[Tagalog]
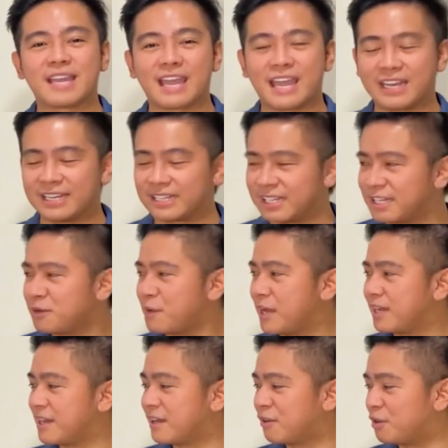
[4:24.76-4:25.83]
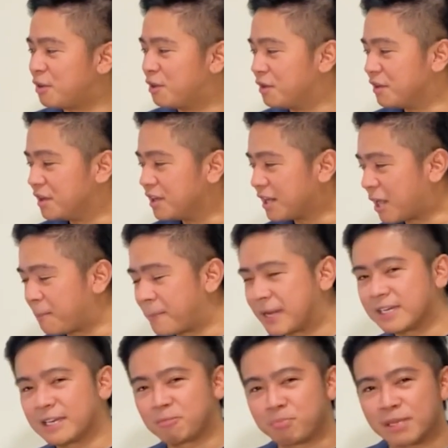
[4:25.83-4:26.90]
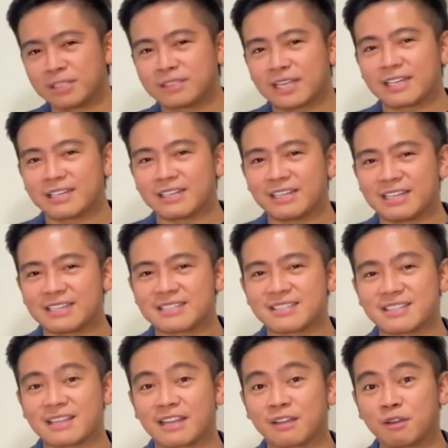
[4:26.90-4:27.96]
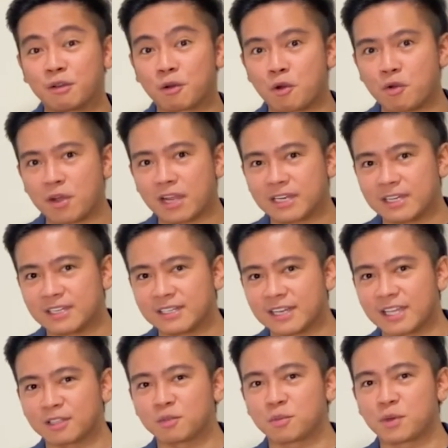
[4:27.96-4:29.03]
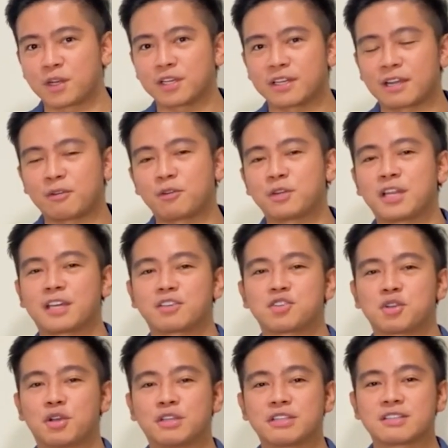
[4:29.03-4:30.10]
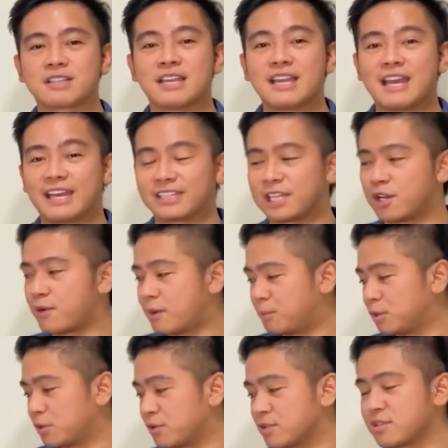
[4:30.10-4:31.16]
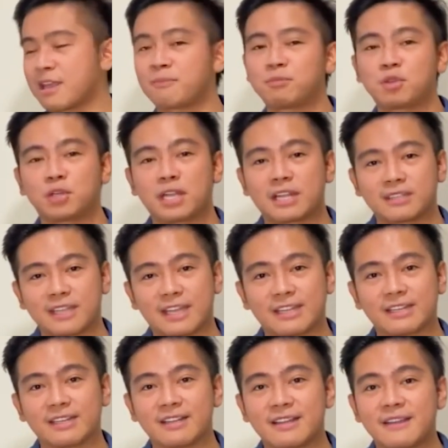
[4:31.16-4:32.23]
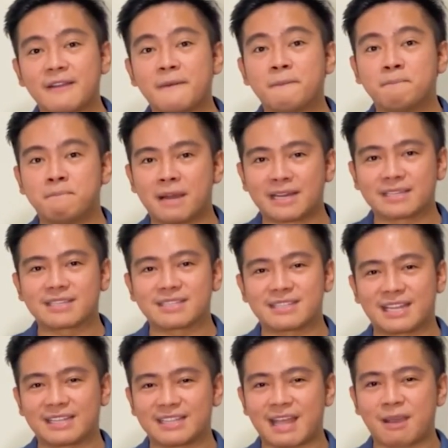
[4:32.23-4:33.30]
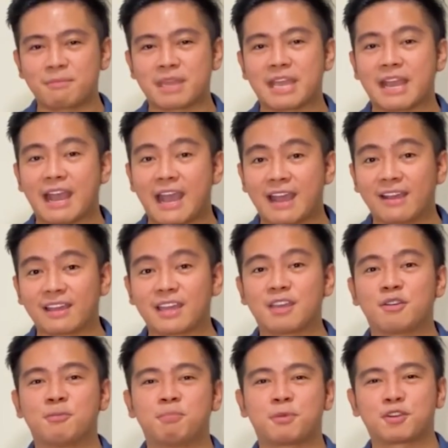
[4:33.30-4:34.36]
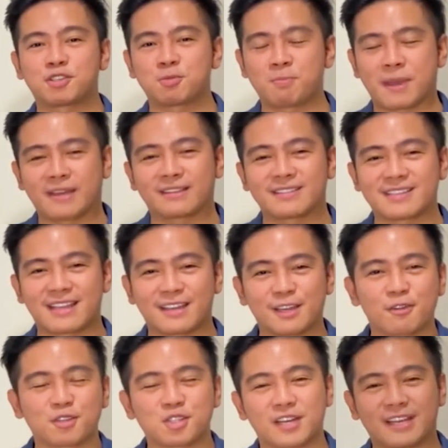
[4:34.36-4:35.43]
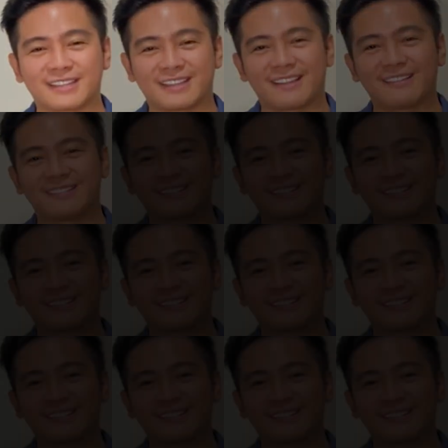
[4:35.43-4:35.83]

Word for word: And eh, naniniwala ako, kapag nag-build ka ng list, nag-grow ka ng network, ng connections, ginawa mo tong step 2 natin, mas dadami ang iyong prospect sa negosyo natin.